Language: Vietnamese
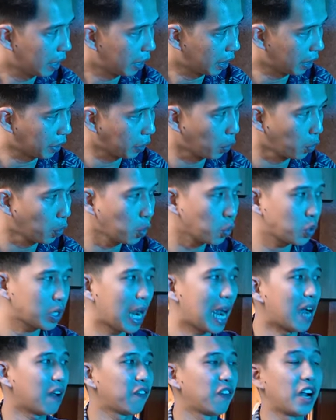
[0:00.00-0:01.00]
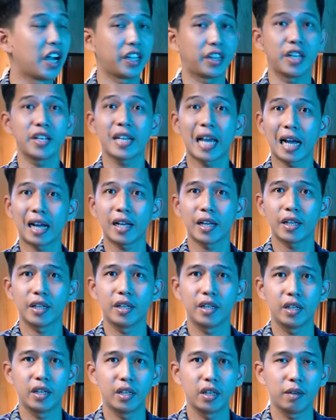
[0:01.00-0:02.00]
thì Don Ultra về tính năng á,
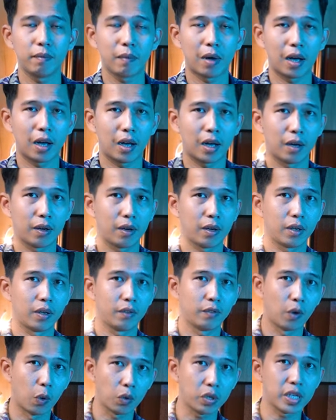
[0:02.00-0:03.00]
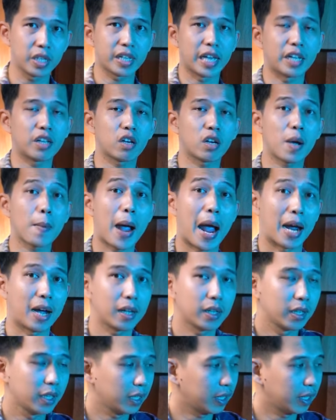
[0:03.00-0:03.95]
như mà Vũ chia sẻ cho các bạn á,